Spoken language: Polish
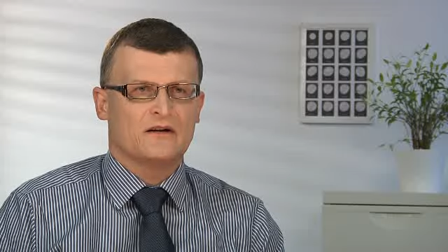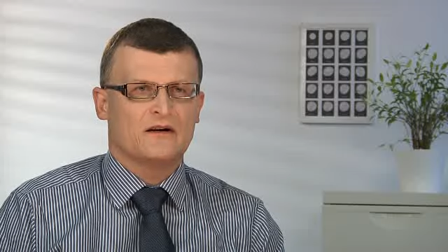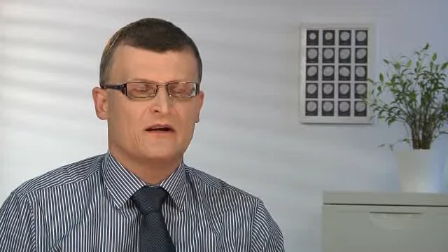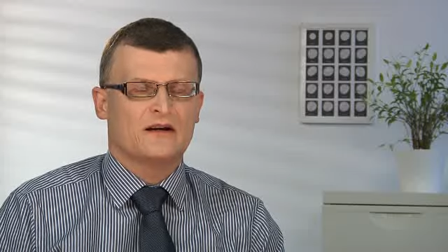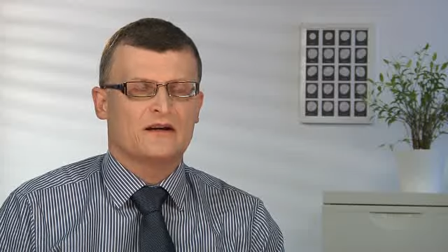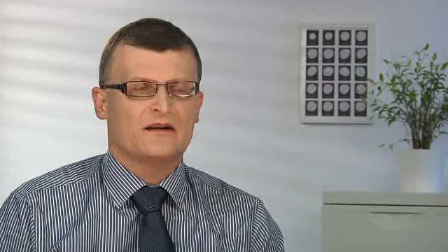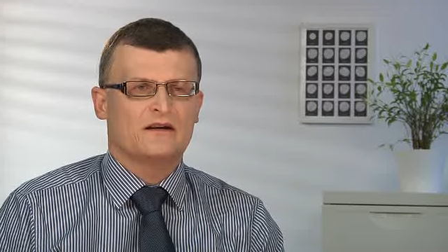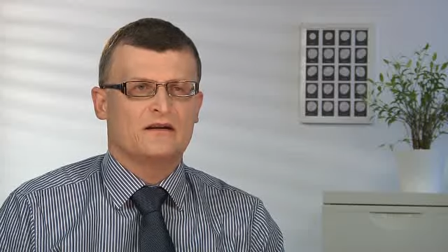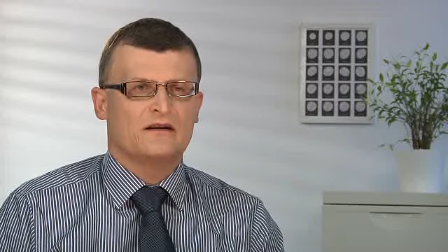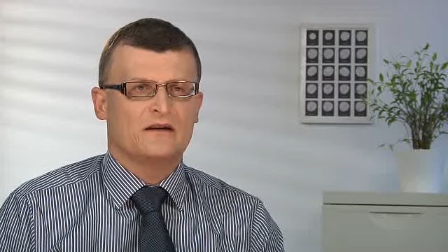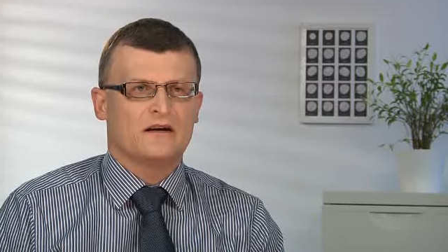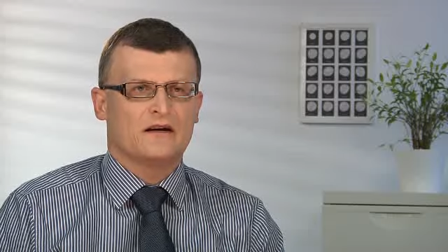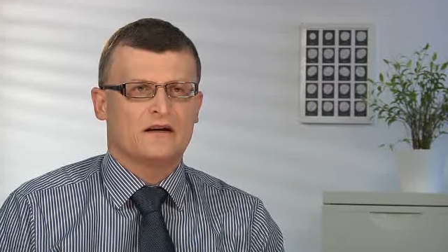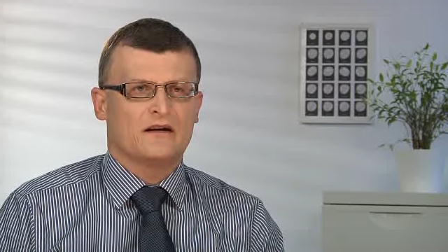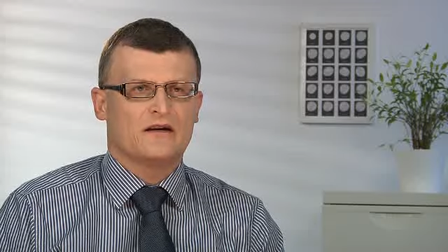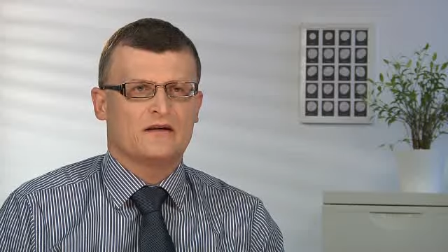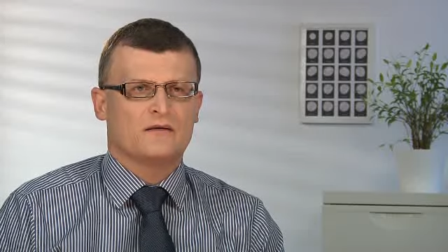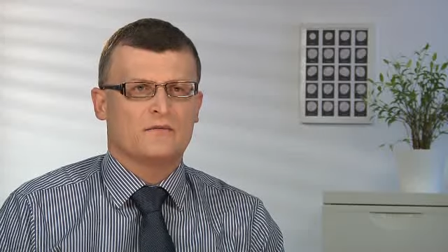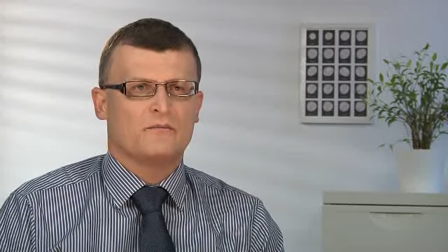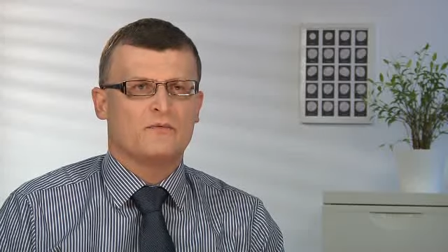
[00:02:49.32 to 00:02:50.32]
Leki
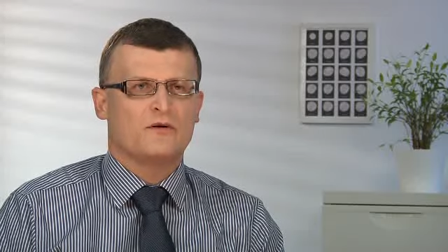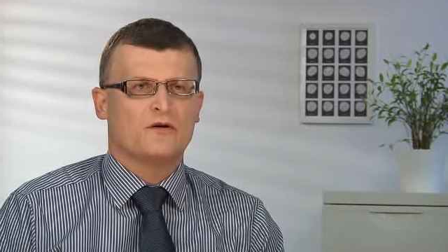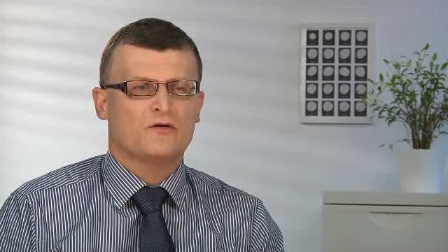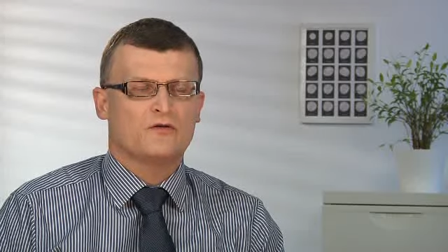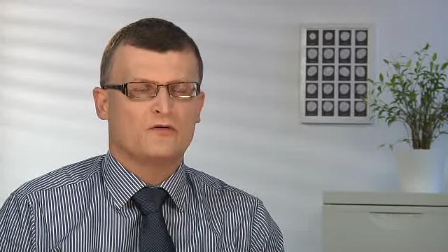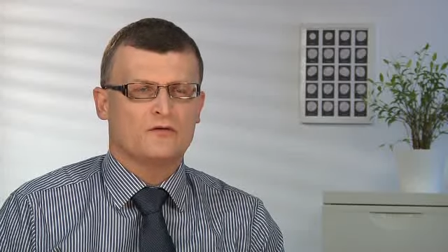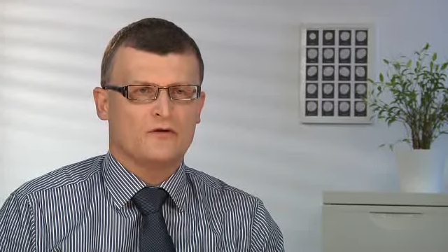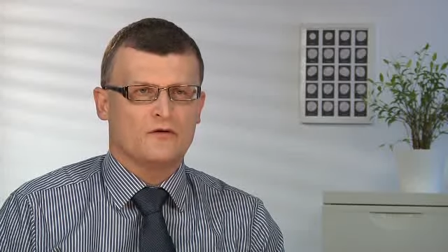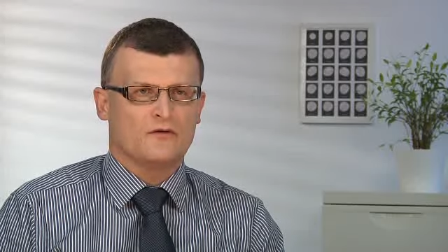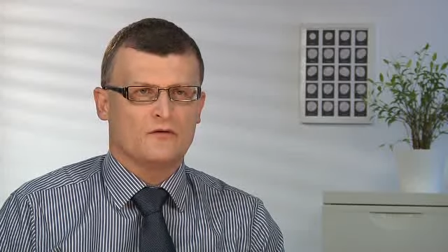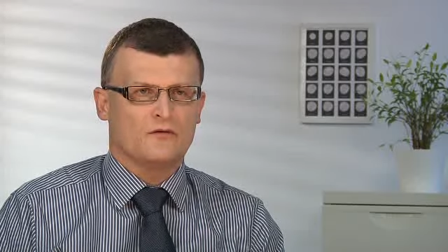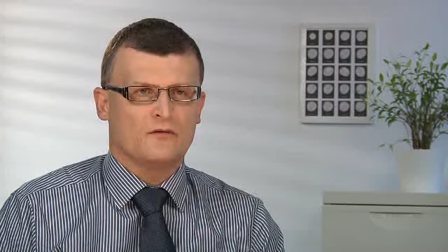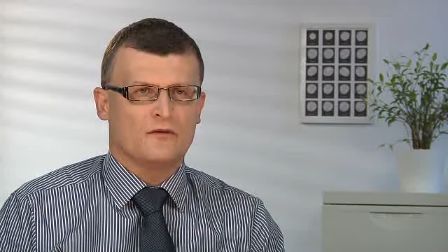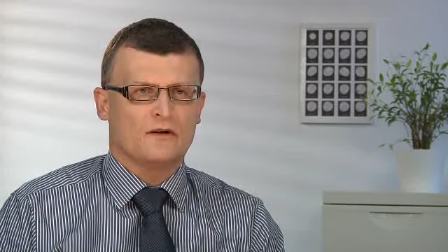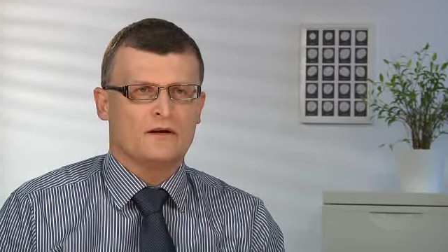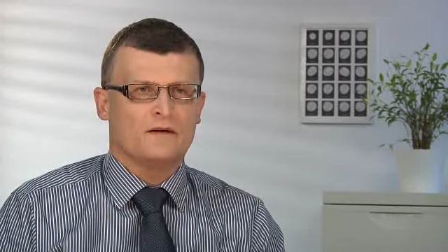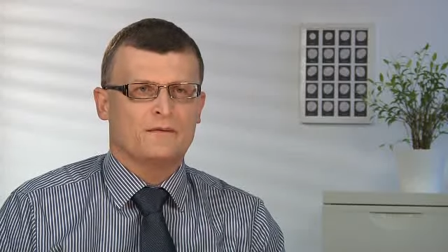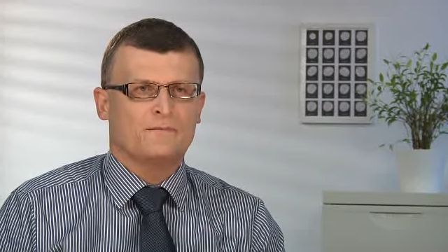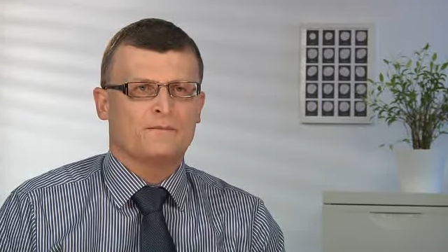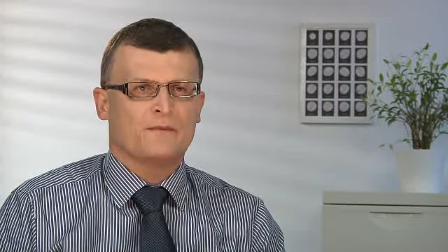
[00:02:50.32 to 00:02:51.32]
te blokują
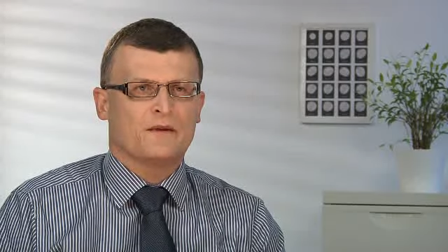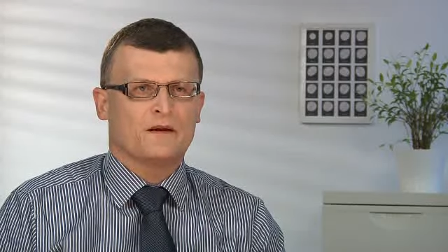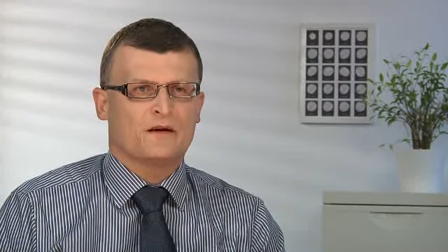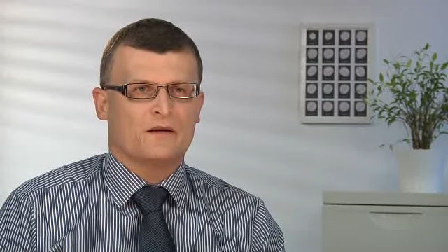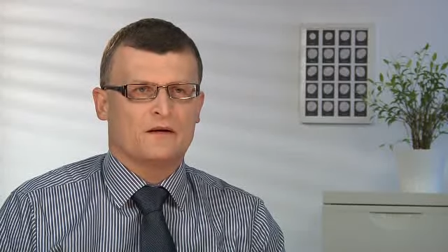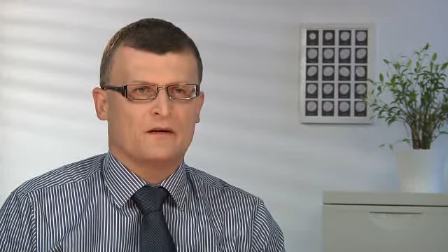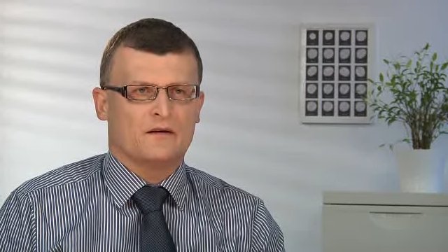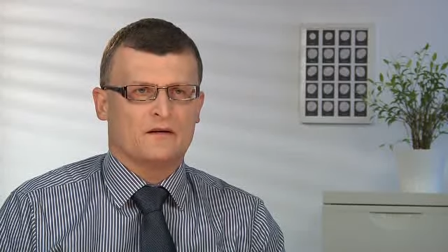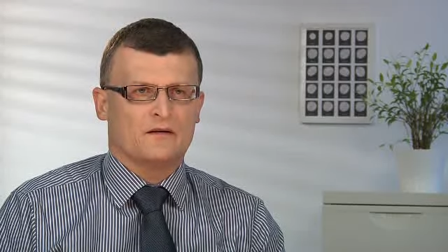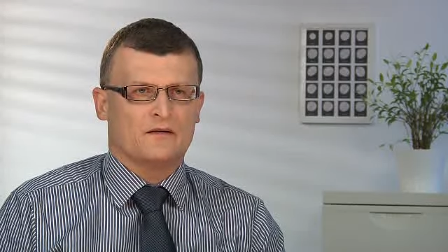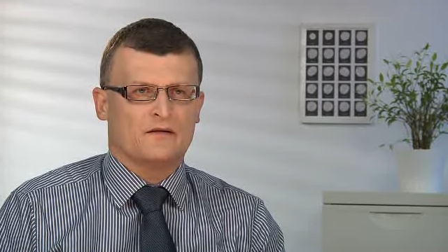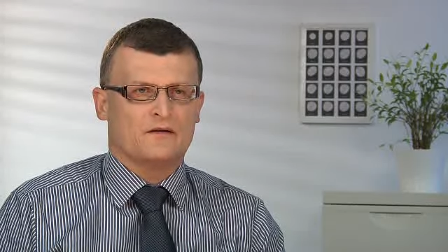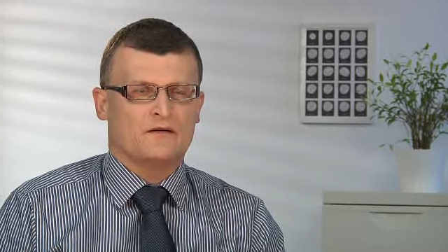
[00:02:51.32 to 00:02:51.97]
e,